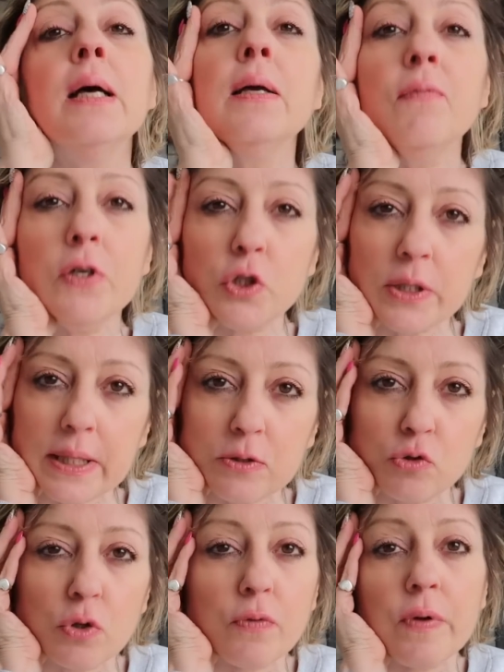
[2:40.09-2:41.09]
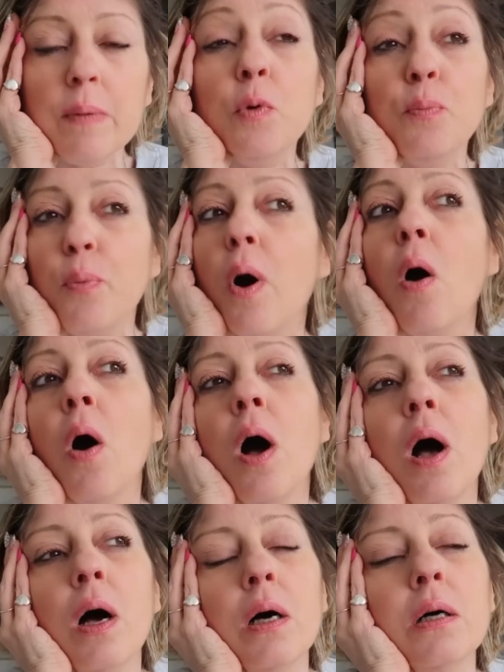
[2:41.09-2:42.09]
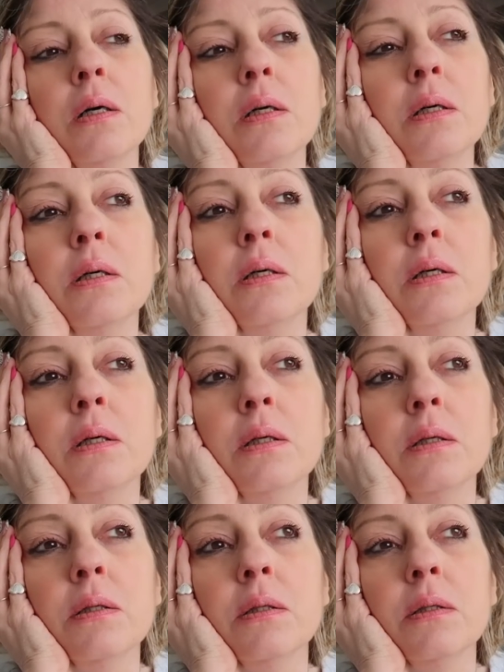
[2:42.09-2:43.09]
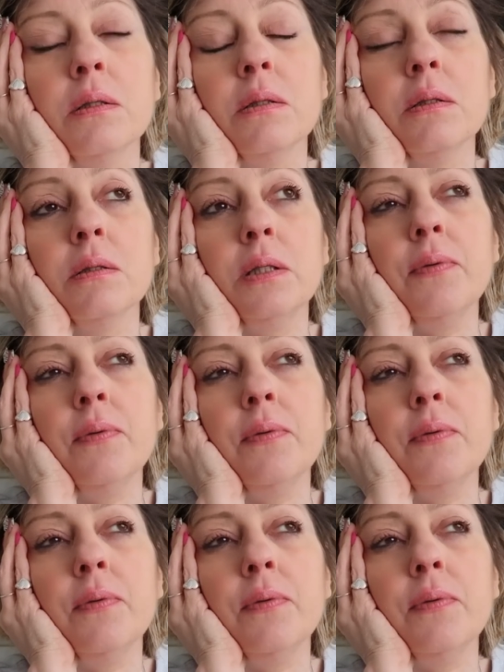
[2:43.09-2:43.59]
invece adesso dovrebbe un po' Eh,